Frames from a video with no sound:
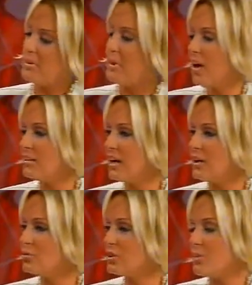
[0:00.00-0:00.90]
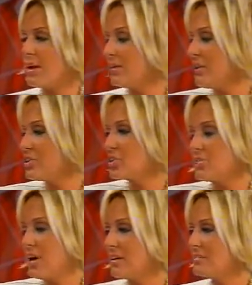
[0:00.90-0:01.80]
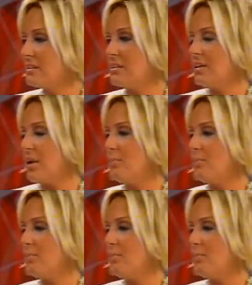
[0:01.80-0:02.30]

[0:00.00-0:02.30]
E bir 6 ay sonra belki başka bir hastalığı